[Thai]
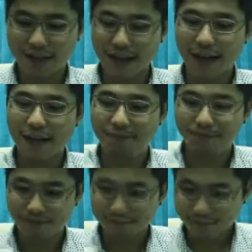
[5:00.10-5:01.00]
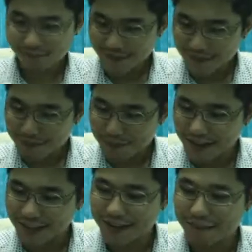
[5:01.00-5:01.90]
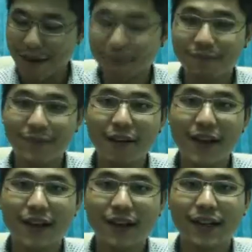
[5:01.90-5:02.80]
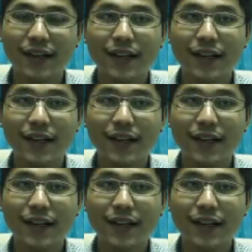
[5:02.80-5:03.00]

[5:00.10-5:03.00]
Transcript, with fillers: ยนะครับเป็นกลิ่นแบบเขาเรียก